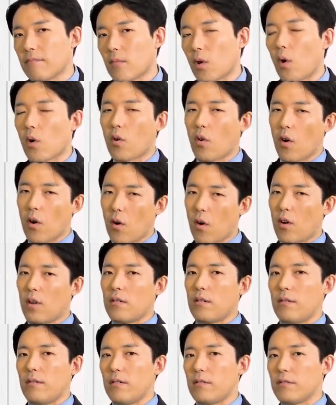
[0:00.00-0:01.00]
ここ
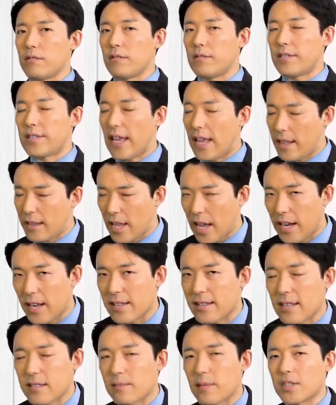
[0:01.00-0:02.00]
を丁寧
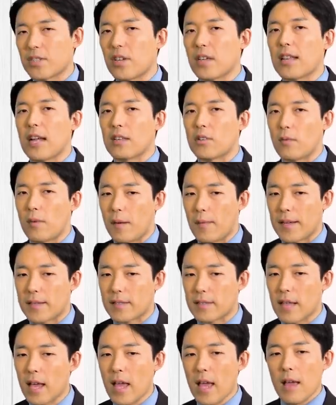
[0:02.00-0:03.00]
に説明していきたいと思いま
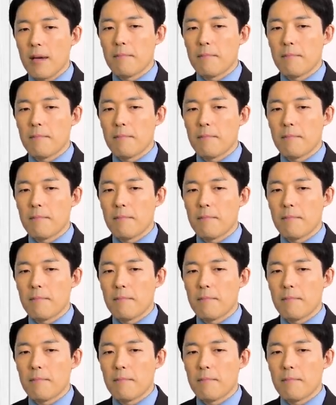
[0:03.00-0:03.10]
す。